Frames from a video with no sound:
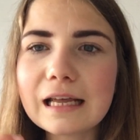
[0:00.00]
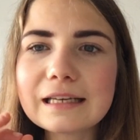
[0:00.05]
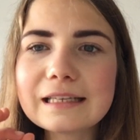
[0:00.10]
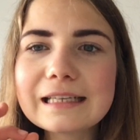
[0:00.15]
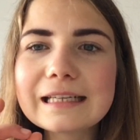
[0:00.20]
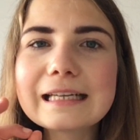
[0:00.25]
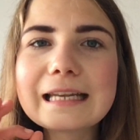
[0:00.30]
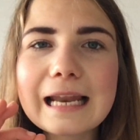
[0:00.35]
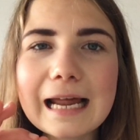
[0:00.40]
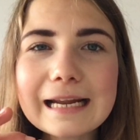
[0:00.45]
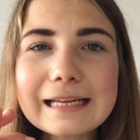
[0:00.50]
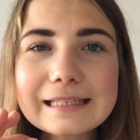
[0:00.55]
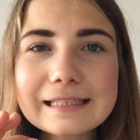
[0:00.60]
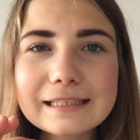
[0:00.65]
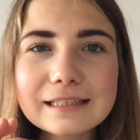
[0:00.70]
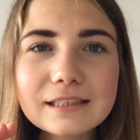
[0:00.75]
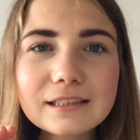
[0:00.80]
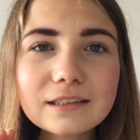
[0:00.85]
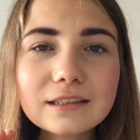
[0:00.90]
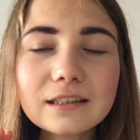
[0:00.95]
die
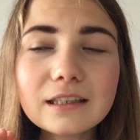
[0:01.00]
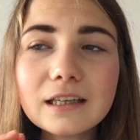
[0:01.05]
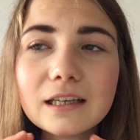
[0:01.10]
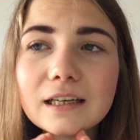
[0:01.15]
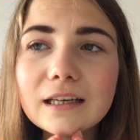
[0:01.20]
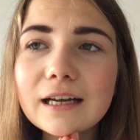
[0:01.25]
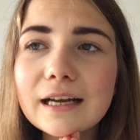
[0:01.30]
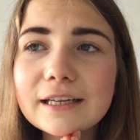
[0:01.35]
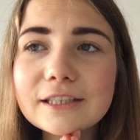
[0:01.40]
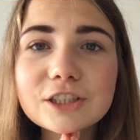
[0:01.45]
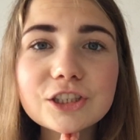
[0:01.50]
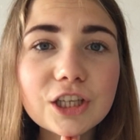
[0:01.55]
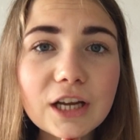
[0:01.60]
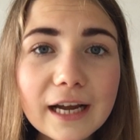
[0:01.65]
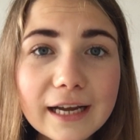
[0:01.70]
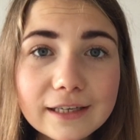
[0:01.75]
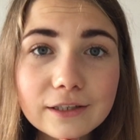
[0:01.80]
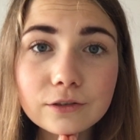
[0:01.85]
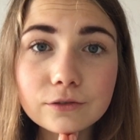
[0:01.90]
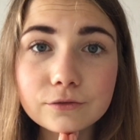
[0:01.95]
kleinste
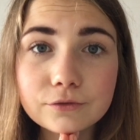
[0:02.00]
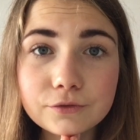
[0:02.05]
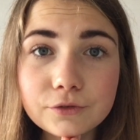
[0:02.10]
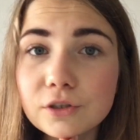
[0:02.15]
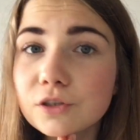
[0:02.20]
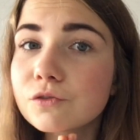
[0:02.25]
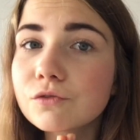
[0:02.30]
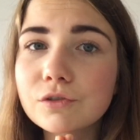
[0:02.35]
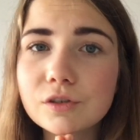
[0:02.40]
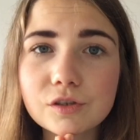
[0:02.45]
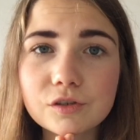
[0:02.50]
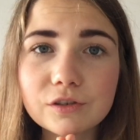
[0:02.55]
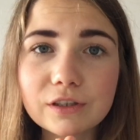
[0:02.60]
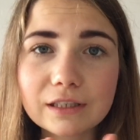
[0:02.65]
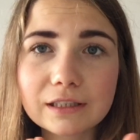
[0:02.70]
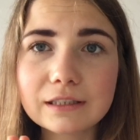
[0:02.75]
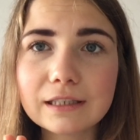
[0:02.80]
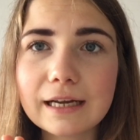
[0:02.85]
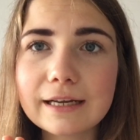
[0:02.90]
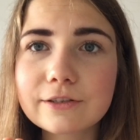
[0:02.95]
Entscheidung für zu
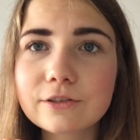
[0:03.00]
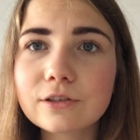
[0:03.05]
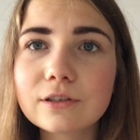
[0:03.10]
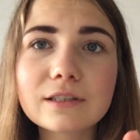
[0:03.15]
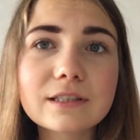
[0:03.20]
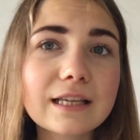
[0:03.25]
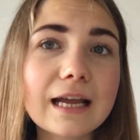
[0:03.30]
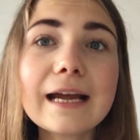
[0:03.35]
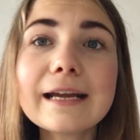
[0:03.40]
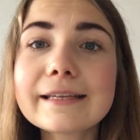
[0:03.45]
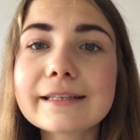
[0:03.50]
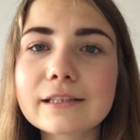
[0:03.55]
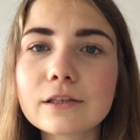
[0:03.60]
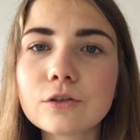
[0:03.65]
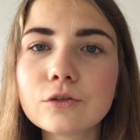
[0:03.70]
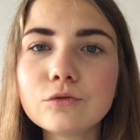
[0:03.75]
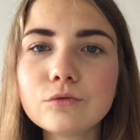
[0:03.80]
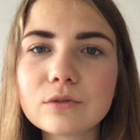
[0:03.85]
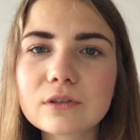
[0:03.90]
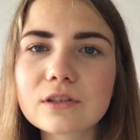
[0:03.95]
Restricten, also sei es
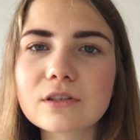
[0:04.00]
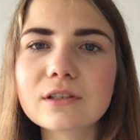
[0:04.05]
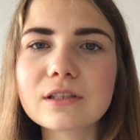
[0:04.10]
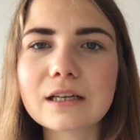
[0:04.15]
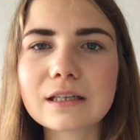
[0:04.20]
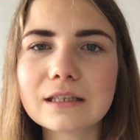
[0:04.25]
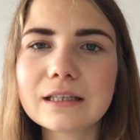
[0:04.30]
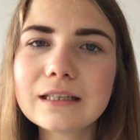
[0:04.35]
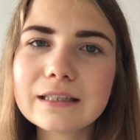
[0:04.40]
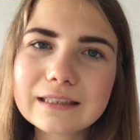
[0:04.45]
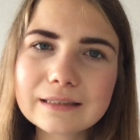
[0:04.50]
auch nur zu sagen, ah,